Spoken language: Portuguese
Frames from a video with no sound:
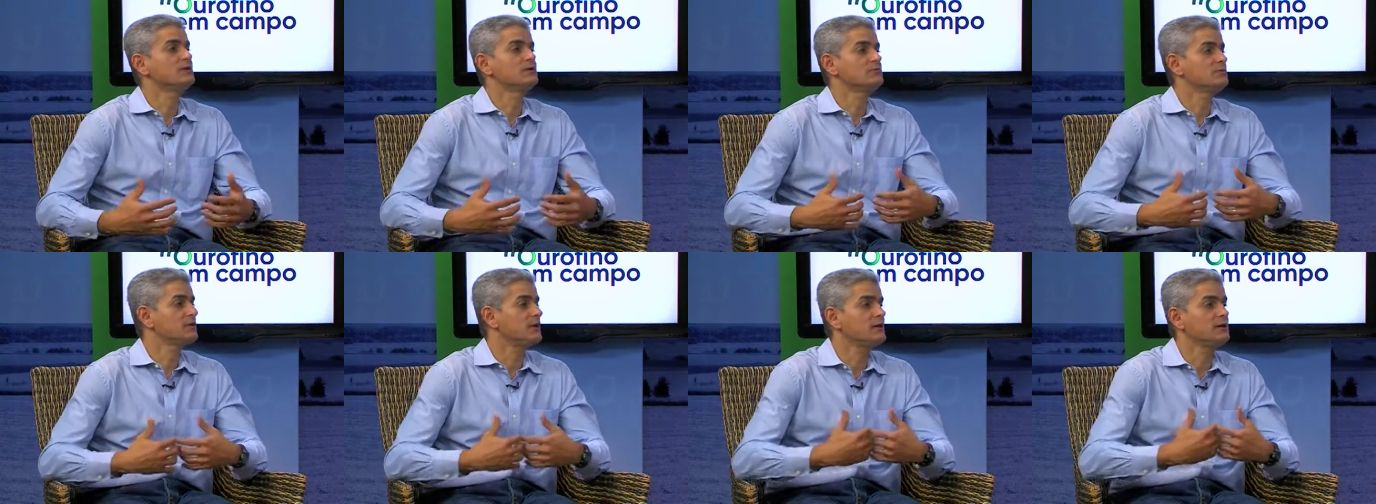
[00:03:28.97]

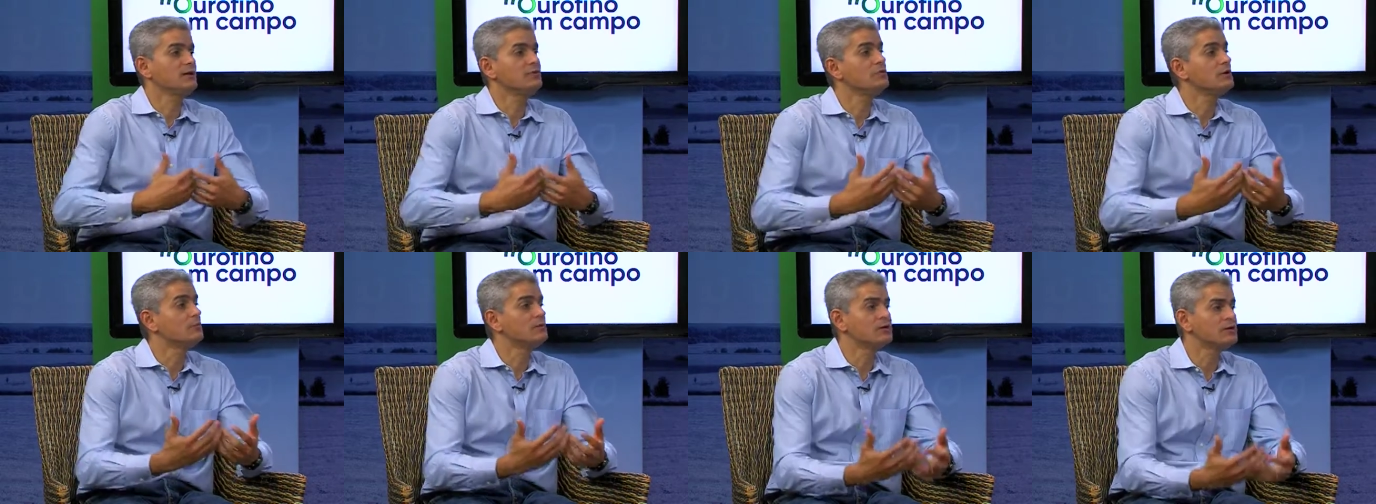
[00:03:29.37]
não tem
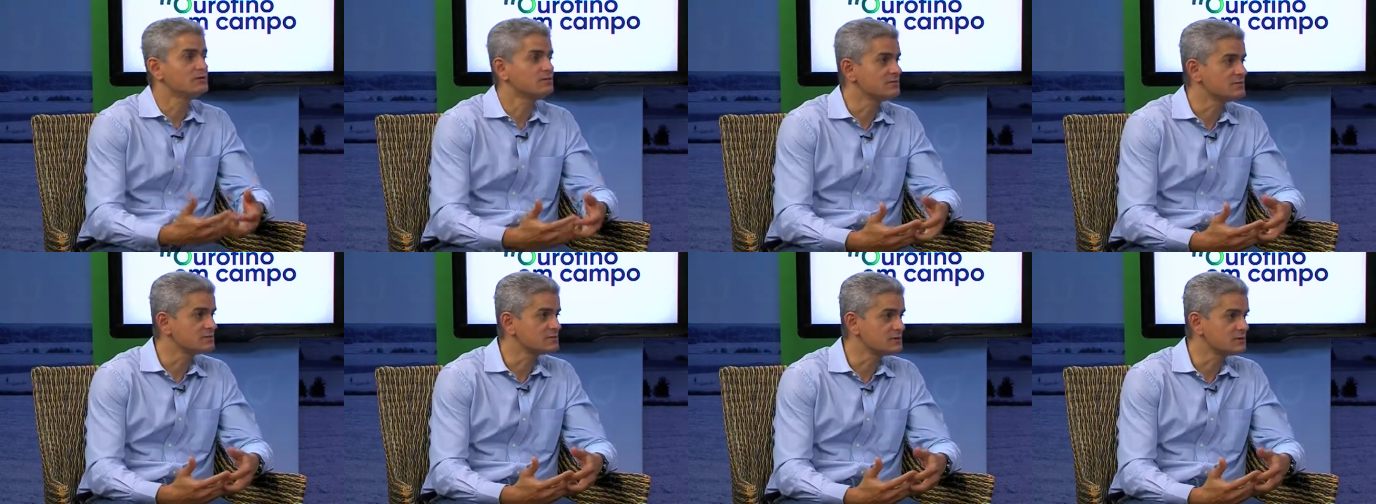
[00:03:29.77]
nenhuma
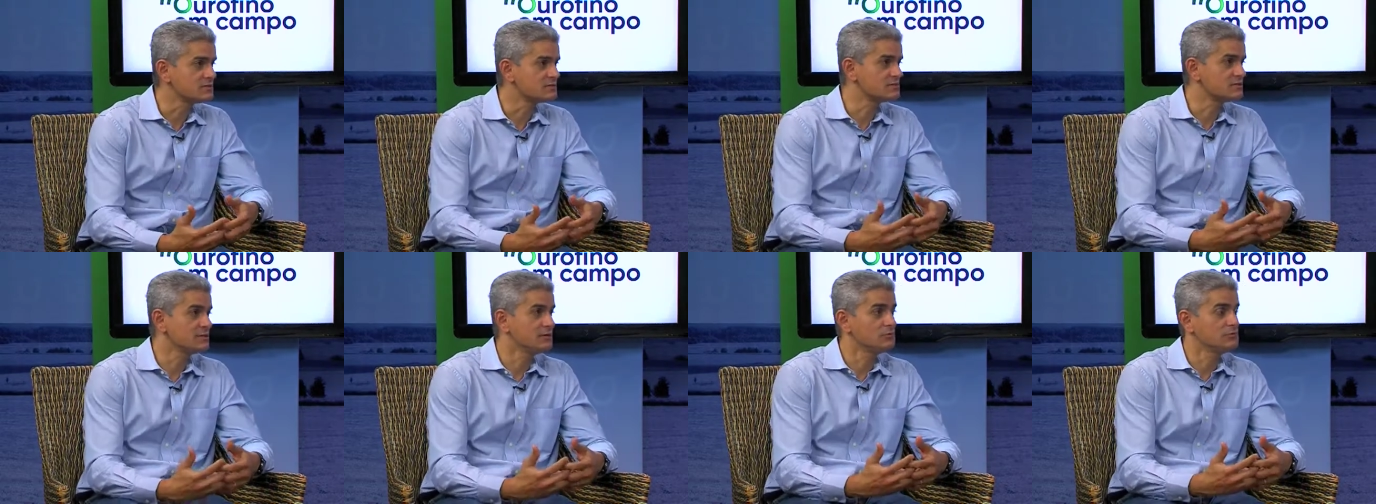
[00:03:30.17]

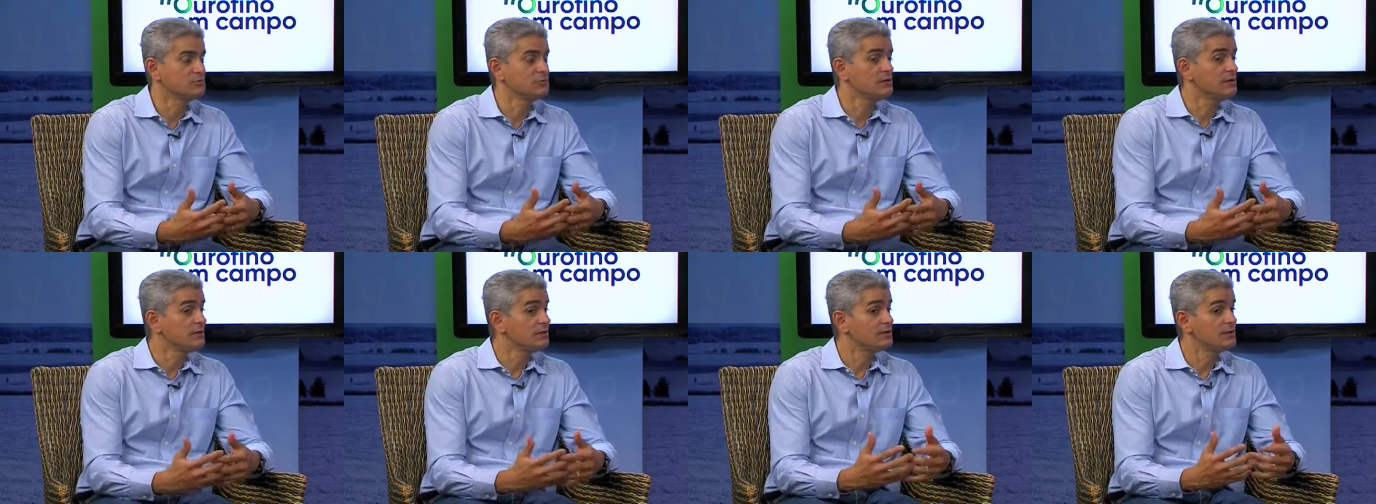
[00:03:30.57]
manifestação.
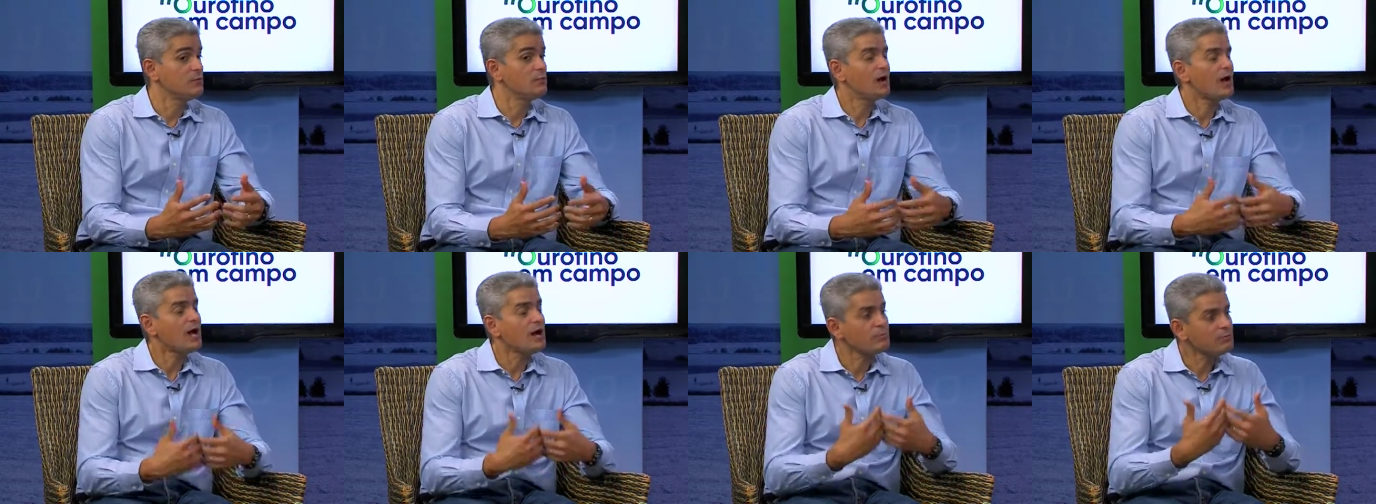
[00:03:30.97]

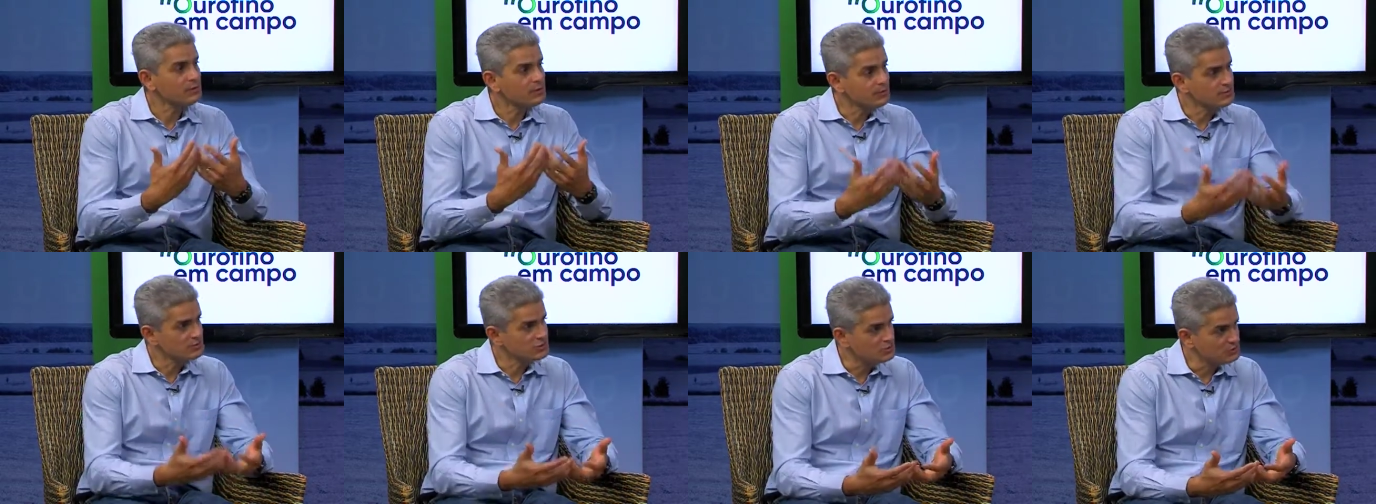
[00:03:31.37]
Então,
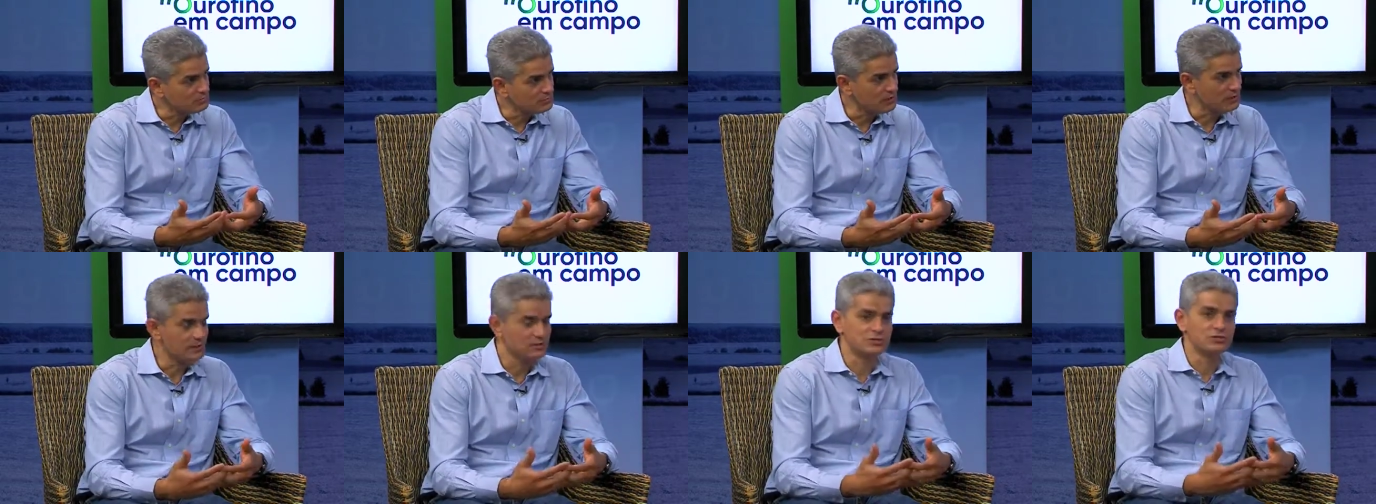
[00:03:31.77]

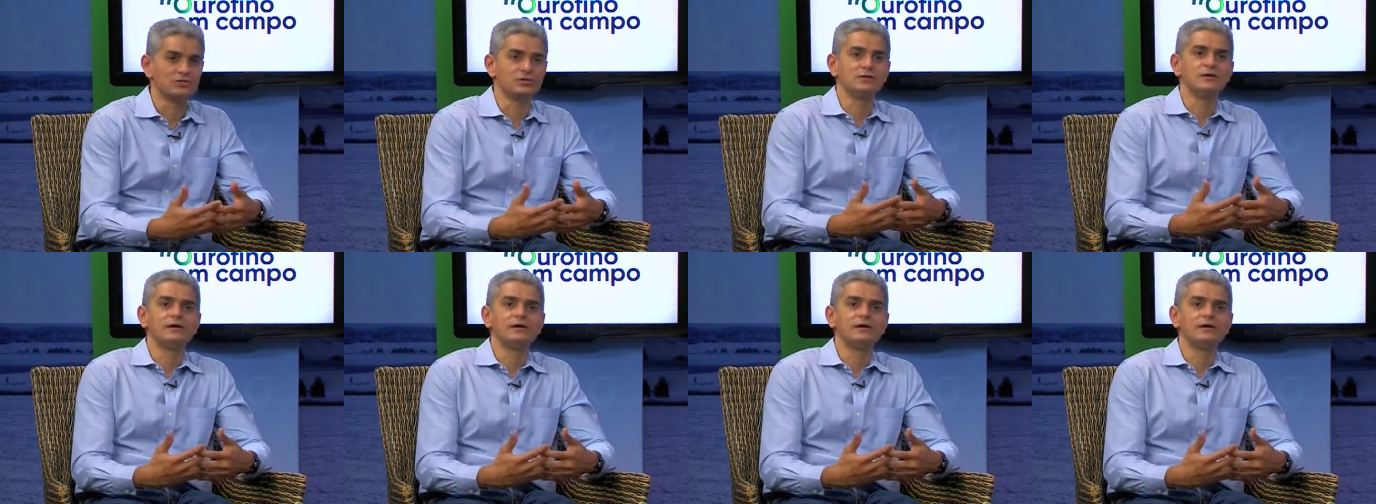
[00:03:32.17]
aparentemente,